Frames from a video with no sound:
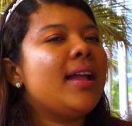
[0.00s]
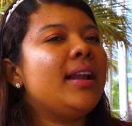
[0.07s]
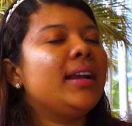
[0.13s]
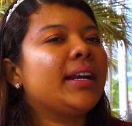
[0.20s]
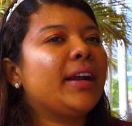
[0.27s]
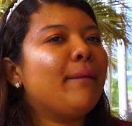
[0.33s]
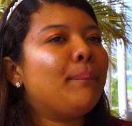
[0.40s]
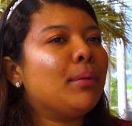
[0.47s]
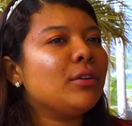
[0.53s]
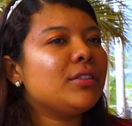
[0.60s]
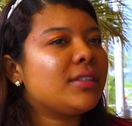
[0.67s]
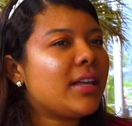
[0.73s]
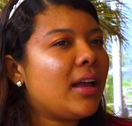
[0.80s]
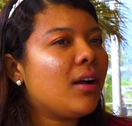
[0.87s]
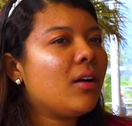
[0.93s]
El
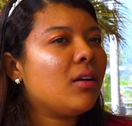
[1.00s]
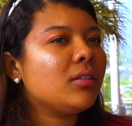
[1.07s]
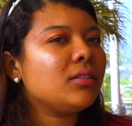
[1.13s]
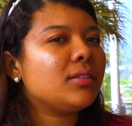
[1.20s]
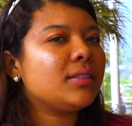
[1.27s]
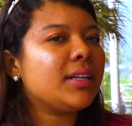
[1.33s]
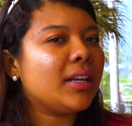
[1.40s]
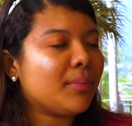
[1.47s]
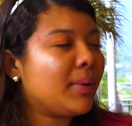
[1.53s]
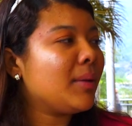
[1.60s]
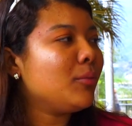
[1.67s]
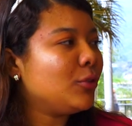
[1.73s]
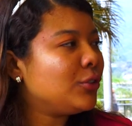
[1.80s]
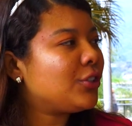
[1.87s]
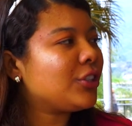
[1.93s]
reposeo
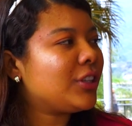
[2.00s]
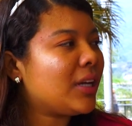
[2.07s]
sirve mucho